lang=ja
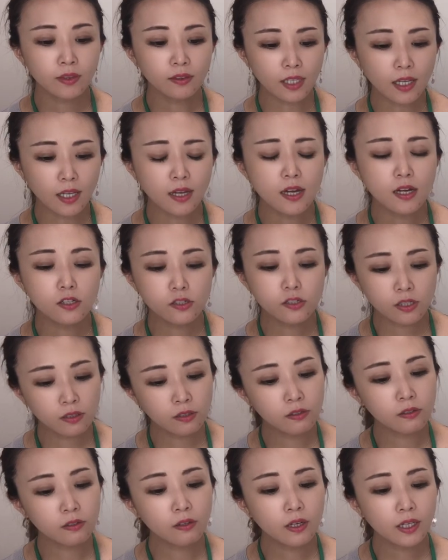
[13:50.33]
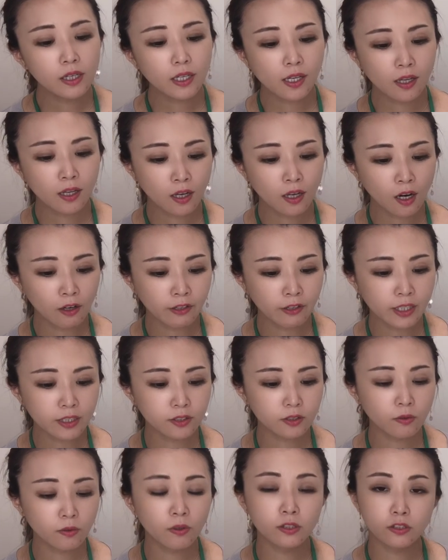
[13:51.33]
で、to
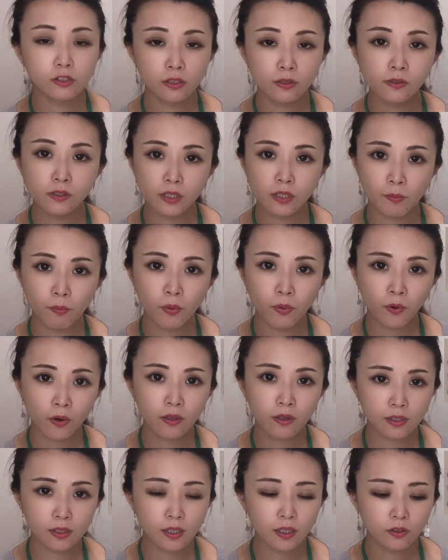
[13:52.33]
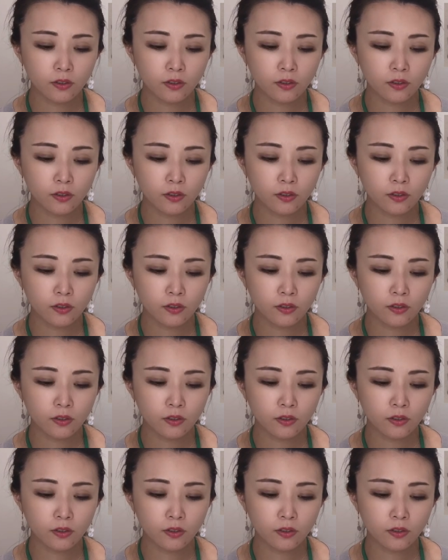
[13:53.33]
encourage or to support